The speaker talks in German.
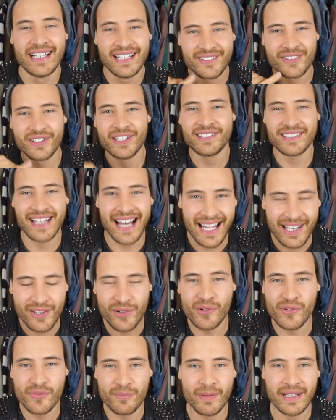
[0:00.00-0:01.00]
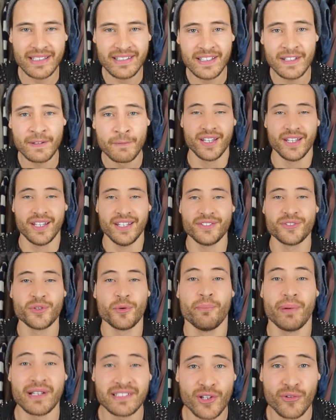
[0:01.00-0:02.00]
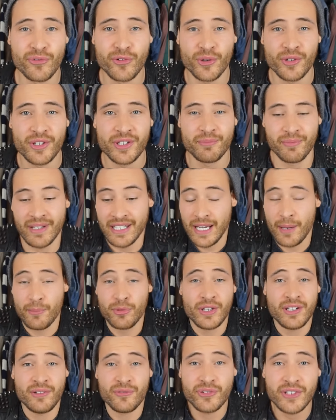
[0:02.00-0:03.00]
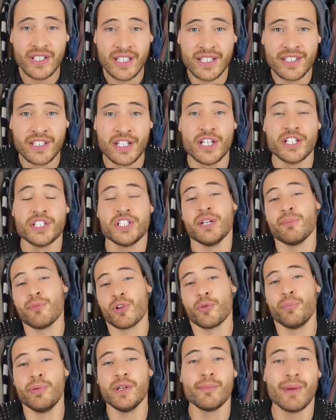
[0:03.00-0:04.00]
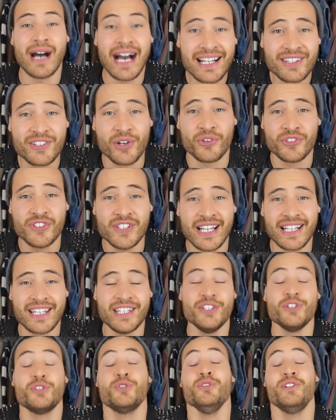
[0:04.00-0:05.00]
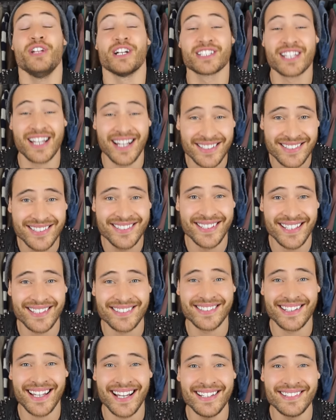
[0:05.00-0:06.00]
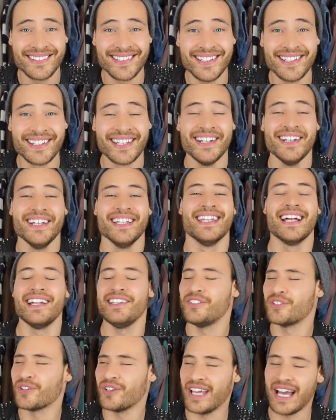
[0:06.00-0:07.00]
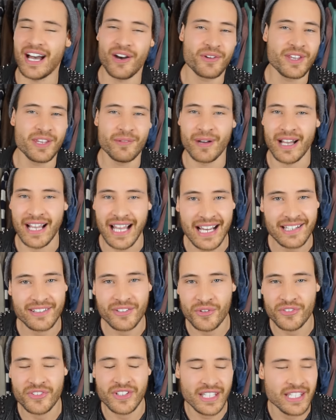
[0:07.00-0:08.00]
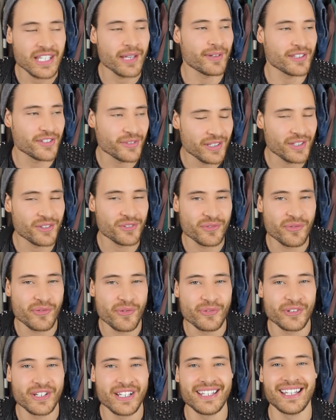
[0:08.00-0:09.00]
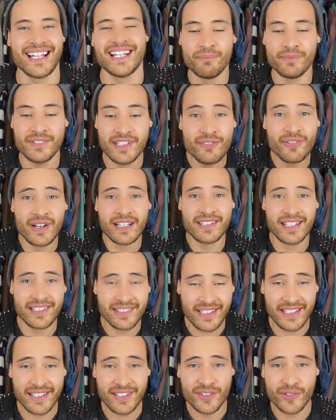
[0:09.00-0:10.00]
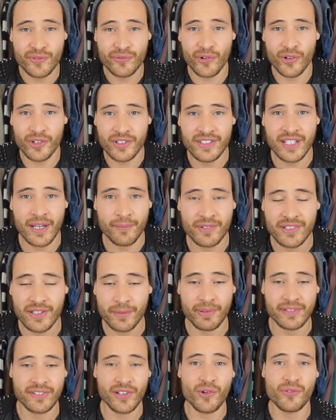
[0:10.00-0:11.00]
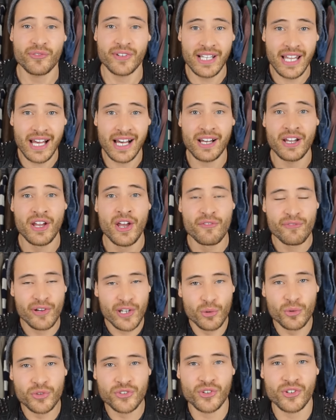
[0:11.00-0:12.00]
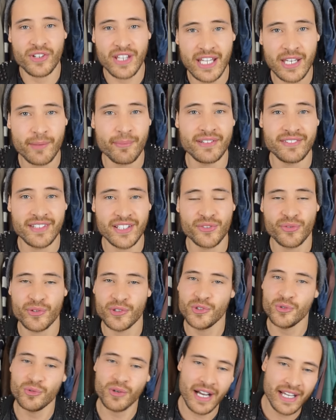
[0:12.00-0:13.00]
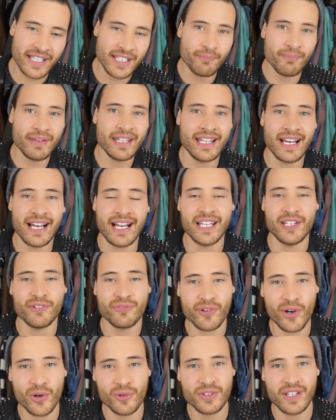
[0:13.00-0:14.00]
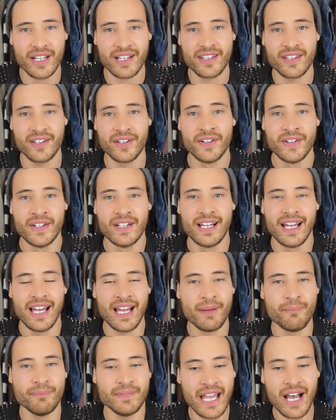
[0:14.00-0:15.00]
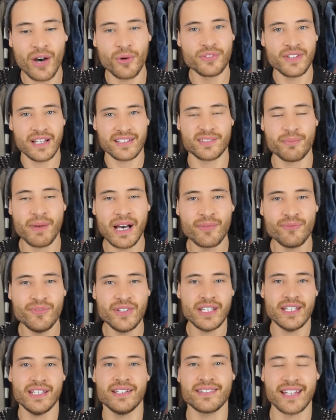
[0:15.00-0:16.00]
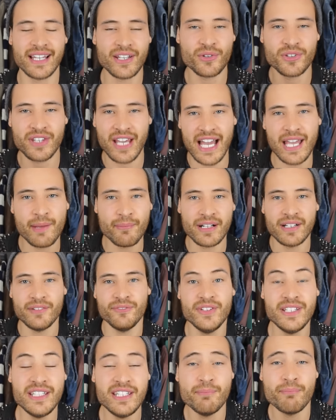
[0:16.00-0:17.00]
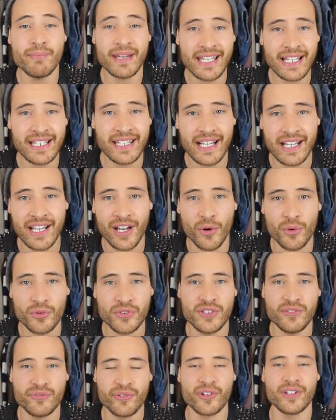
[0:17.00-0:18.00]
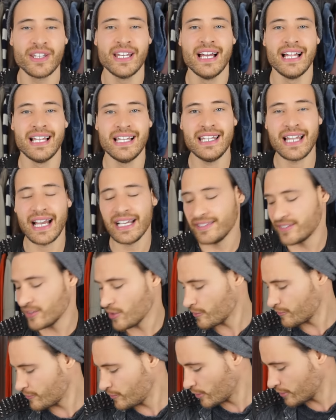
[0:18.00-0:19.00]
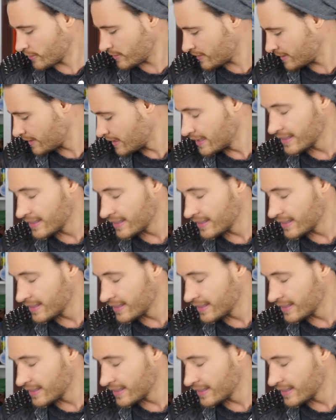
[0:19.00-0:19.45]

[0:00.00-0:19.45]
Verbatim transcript: So, ich da angerufen bei denen. Ich so, pass auf, Leute, meine Abonnenten frieren. Schick mir doch bitte mal 8000 Jacke in die 36. Na, die so, ja, okay, Marc, 8000 gehen nicht, aber 2500. Nein, die waren tatsächlich so freundlich, haben gesagt, pass auf, drauf klar, verlost doch gerne bei Sets for You eine Männer, eine Frauenjacke. Ähm, ja, und das machen wir. Ich zeige euch einmal, wie die Männerjacke aussieht von Lights of London.